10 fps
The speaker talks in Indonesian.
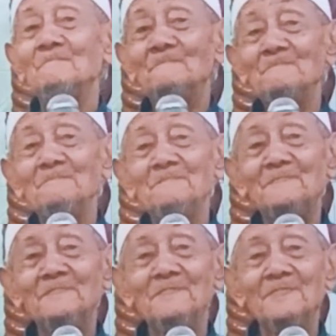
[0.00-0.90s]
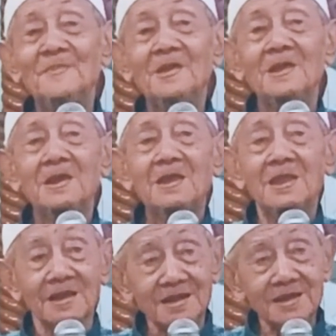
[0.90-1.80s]
Hmm?
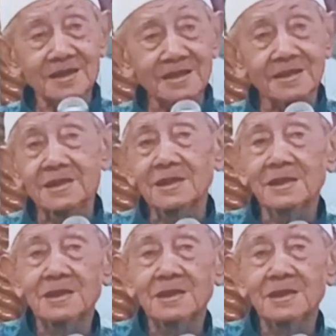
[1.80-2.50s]
hmm nggih.